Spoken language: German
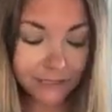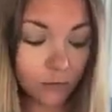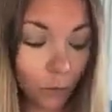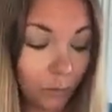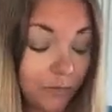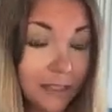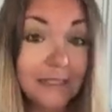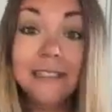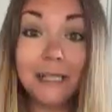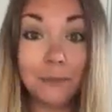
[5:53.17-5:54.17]
So,
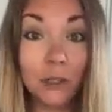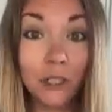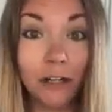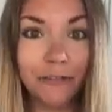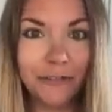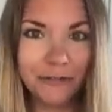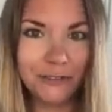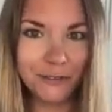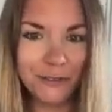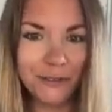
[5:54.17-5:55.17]
ich habe es geschafft.
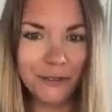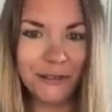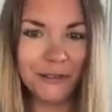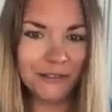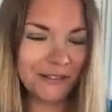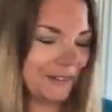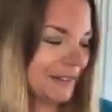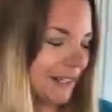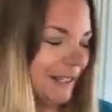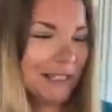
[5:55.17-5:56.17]
Wir sind, äh, wir
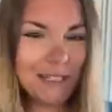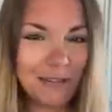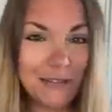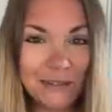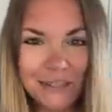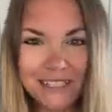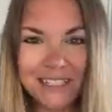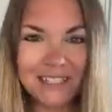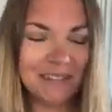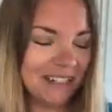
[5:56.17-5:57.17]
sind relativ zügig
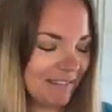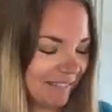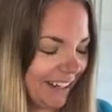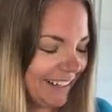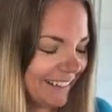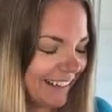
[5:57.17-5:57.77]
diesmal dabei.